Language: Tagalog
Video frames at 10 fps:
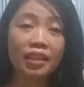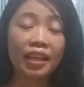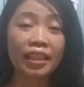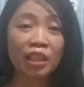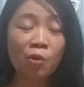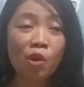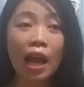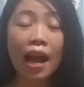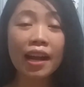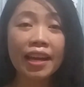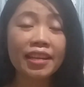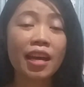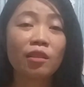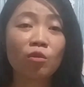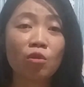katigulangan
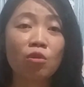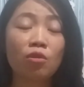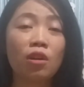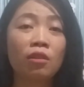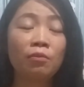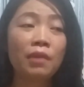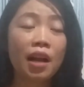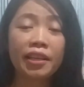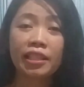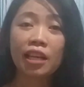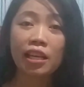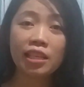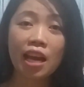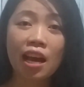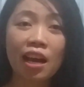nato ang mga
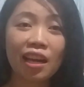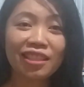kinaiyahan